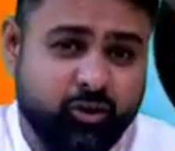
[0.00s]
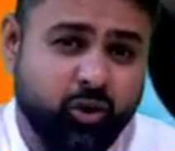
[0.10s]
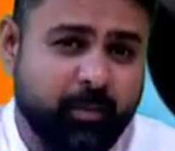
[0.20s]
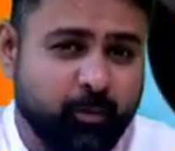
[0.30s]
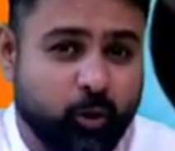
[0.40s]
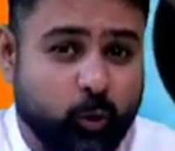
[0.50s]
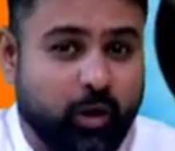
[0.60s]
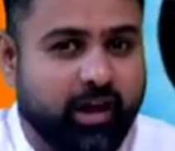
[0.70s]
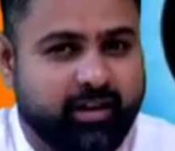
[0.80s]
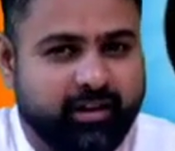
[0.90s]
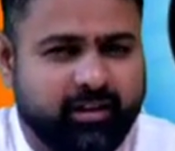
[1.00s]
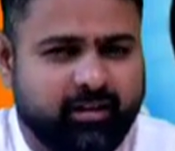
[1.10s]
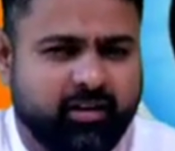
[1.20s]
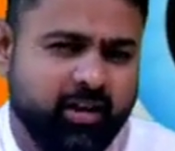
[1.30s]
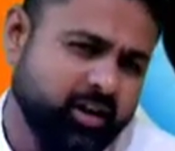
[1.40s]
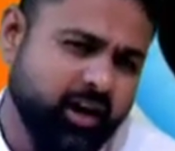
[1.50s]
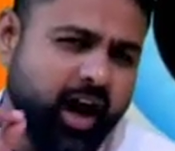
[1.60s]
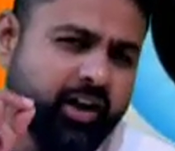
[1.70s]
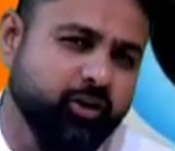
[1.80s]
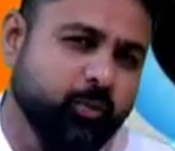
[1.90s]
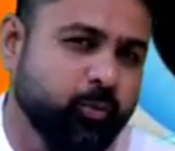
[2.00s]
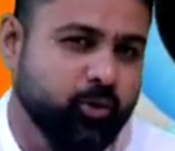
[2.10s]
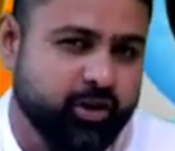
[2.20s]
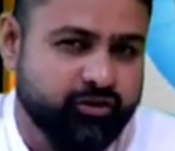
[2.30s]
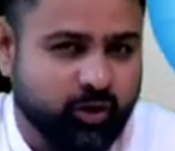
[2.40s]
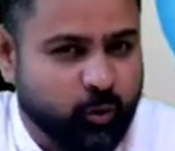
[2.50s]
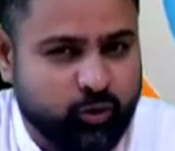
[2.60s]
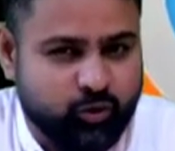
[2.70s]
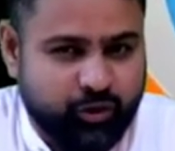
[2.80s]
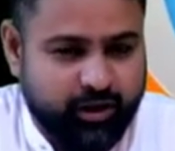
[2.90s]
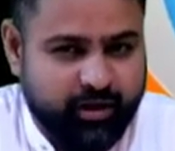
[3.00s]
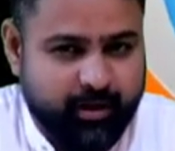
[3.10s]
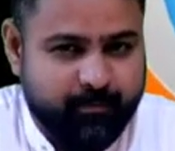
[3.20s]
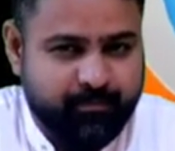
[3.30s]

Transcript: जो आपको रुला देंगी कहानी को पूरा जरूर सुनिएगा